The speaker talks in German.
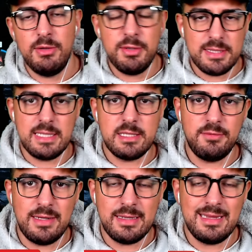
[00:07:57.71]
Wenn euch das Ganze
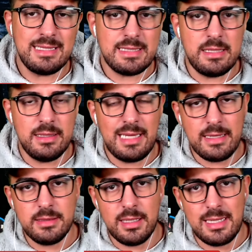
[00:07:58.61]
gefallen hat, lasst gerne ein
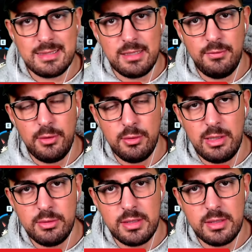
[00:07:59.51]
Like da, lasst gerne ein Follow da unter